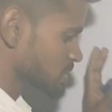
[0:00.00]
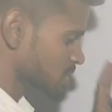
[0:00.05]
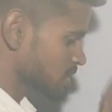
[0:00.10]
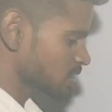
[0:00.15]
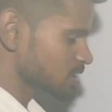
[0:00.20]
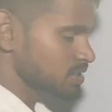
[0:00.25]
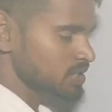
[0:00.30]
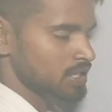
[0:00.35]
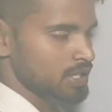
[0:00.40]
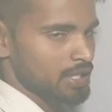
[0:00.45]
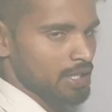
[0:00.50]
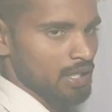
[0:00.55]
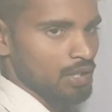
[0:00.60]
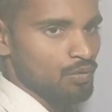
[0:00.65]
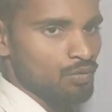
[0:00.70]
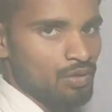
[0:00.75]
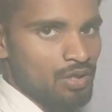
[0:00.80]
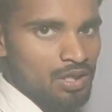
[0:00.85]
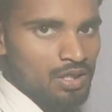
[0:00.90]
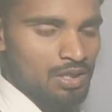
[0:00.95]
है इस तरह सेट
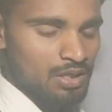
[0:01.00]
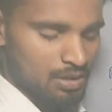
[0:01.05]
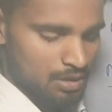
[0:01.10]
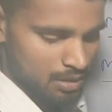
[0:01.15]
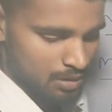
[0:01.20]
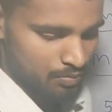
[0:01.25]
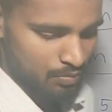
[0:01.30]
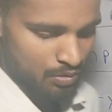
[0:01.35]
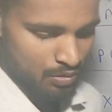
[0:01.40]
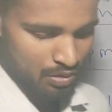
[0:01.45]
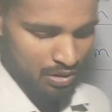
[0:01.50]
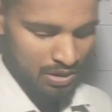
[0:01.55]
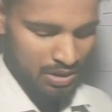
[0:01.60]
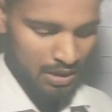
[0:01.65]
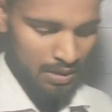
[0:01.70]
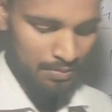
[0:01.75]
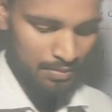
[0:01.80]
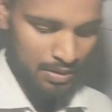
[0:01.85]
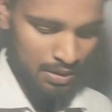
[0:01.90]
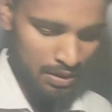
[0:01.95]
किए हुए हैं नंबरों के
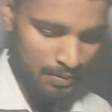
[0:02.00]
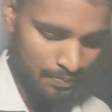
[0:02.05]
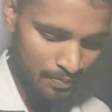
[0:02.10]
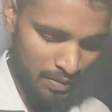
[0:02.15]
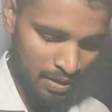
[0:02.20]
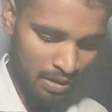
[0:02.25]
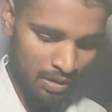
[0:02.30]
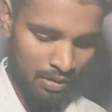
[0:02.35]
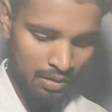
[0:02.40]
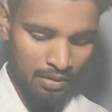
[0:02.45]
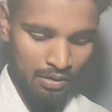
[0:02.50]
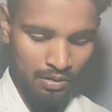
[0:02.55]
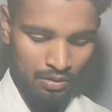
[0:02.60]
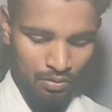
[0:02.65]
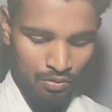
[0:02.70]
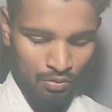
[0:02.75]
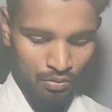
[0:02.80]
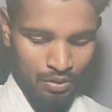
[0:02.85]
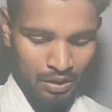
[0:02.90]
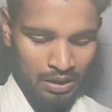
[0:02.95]
हिसाब से
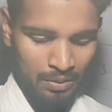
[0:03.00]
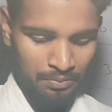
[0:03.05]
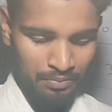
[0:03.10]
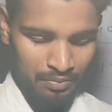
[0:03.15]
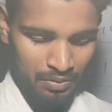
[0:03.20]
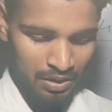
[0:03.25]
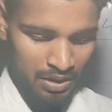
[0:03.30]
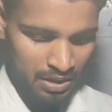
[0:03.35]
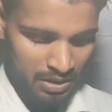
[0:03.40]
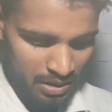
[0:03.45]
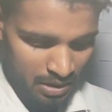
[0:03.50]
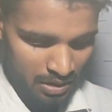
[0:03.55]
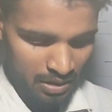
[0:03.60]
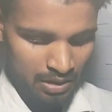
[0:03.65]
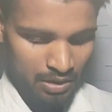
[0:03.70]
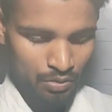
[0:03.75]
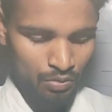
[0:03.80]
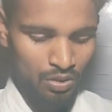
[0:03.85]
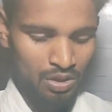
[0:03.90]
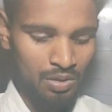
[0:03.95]
तो आप देख
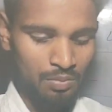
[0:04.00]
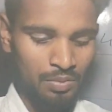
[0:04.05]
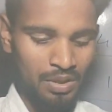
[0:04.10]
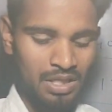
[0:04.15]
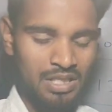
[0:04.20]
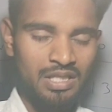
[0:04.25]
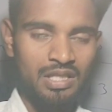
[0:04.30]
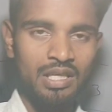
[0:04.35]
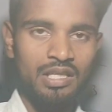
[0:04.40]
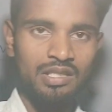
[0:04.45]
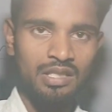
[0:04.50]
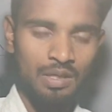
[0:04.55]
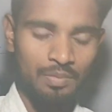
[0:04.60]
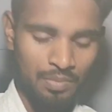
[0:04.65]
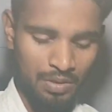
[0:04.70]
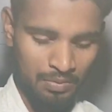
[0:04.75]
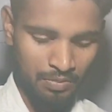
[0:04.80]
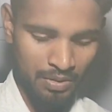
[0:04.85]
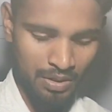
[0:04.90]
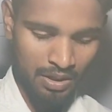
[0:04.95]
सकते हैं दो हज़ार बाईस तेईस का
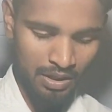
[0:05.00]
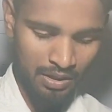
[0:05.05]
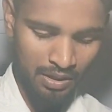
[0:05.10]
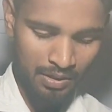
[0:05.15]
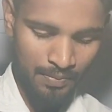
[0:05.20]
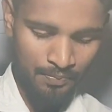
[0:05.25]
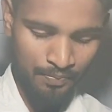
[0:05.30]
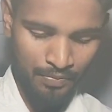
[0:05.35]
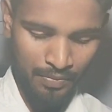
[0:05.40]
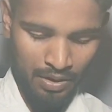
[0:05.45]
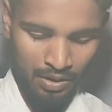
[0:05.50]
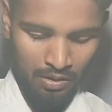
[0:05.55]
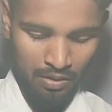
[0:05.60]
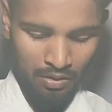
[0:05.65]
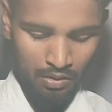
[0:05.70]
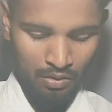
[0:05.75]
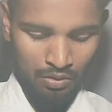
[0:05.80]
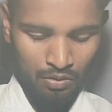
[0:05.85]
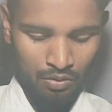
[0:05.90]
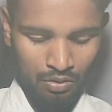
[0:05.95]
पेपर है ये
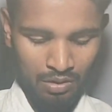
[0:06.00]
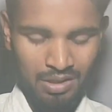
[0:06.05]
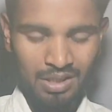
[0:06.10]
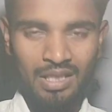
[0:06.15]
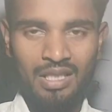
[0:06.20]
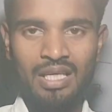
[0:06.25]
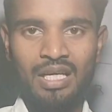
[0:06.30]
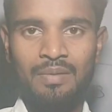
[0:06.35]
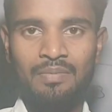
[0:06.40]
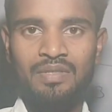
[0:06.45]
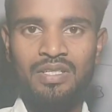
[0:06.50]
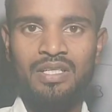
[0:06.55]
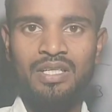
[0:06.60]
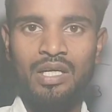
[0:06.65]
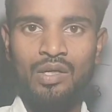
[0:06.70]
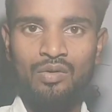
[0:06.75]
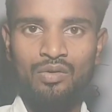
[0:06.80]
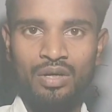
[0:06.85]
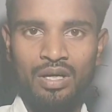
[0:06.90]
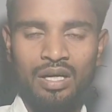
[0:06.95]
और यदि आप इसे
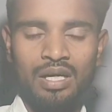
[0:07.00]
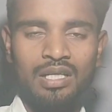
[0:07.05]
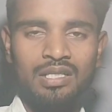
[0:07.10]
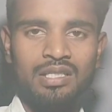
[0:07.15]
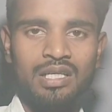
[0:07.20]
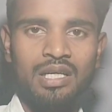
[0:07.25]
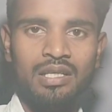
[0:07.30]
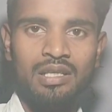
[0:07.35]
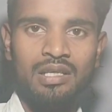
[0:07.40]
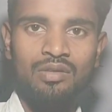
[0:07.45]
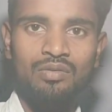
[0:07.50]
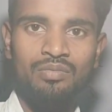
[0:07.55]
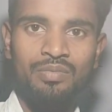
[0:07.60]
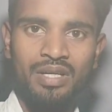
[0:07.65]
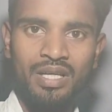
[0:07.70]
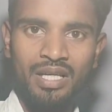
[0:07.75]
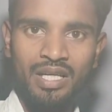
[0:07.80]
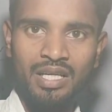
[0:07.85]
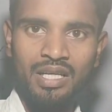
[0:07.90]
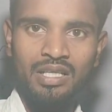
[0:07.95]
डाउनलोड करना चाहते हैं तो
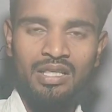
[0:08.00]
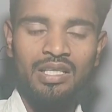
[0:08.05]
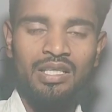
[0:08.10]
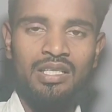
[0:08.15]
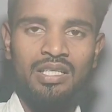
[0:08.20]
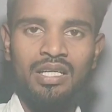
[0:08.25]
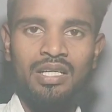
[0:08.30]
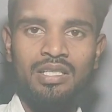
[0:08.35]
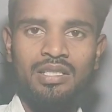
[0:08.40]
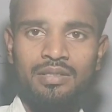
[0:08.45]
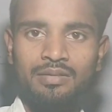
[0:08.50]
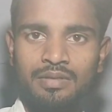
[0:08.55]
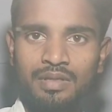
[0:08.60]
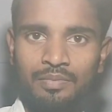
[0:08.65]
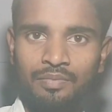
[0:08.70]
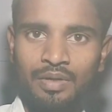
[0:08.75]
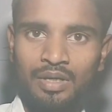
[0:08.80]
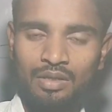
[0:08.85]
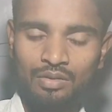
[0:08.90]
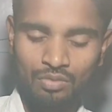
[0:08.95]
मैंने लिंक दे दिया
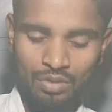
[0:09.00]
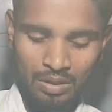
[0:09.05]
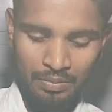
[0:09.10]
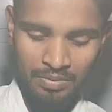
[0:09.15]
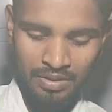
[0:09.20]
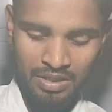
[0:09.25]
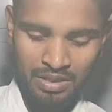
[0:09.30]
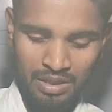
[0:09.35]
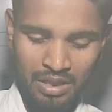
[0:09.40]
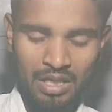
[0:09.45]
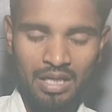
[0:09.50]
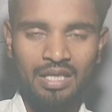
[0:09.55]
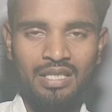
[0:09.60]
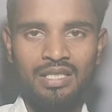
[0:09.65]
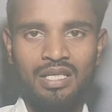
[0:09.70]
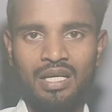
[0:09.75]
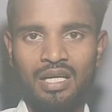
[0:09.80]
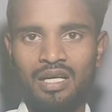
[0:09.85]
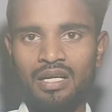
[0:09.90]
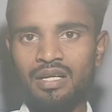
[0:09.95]
डिस्क्रिप्शन पर तो आप इसे डायरेक्ट
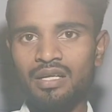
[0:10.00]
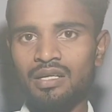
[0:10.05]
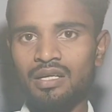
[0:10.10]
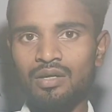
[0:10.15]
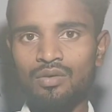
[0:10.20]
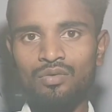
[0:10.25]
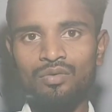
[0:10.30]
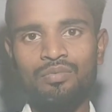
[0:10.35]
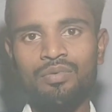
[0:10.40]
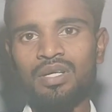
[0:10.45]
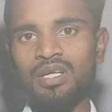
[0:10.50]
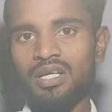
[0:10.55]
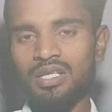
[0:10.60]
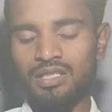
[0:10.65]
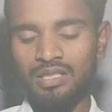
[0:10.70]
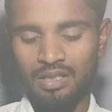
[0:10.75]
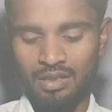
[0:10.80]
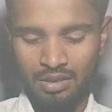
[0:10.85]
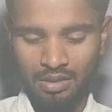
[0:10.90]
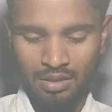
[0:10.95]
जा करके डाउनलोड भी कर
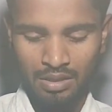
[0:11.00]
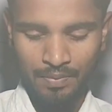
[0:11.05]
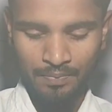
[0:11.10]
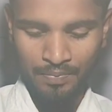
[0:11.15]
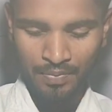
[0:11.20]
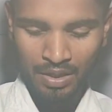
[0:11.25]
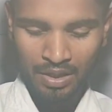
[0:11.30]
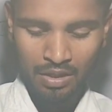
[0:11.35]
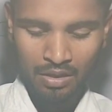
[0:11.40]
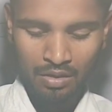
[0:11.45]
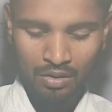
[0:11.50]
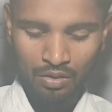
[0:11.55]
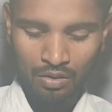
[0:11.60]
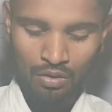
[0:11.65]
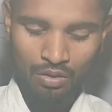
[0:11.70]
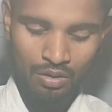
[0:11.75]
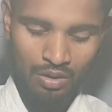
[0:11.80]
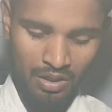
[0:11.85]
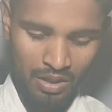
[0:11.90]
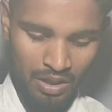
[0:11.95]
सकते हैं
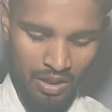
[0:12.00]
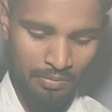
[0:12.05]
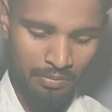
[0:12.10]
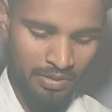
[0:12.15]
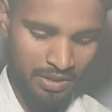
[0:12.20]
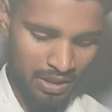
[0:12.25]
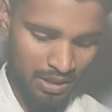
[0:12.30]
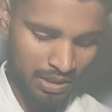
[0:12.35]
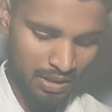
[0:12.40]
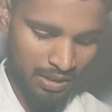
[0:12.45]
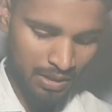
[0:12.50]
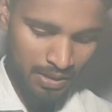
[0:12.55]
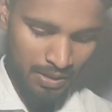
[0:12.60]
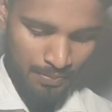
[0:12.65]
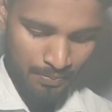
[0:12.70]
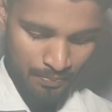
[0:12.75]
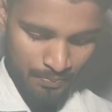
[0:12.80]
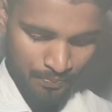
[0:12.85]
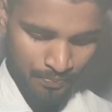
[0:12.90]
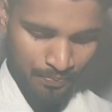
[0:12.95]
और देख भी सकते
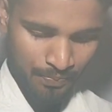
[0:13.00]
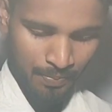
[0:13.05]
हैं